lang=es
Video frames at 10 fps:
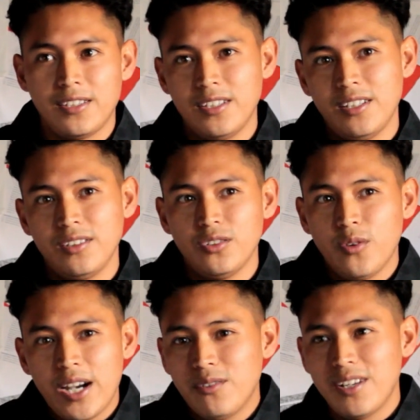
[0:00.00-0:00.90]
que sí
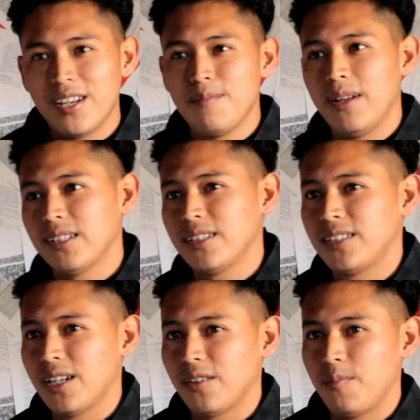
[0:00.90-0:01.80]
no era un animal
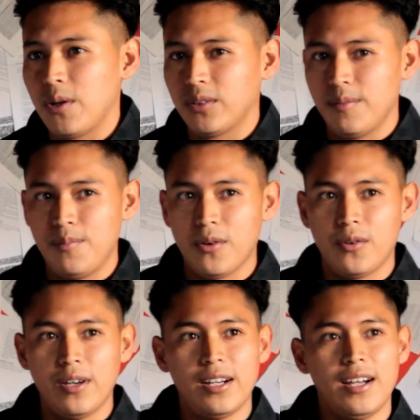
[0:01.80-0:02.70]
del cerro pero
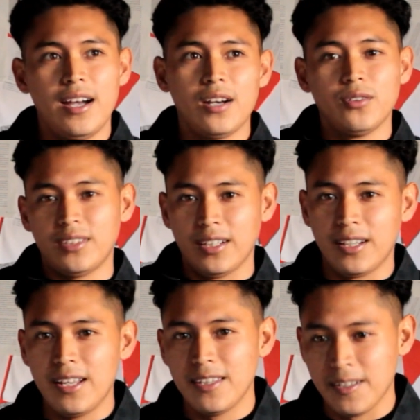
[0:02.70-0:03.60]
tampoco era algo
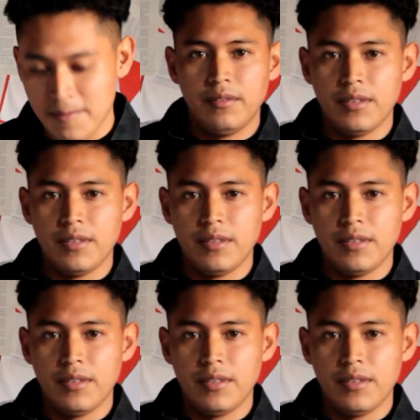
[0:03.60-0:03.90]
tan grande.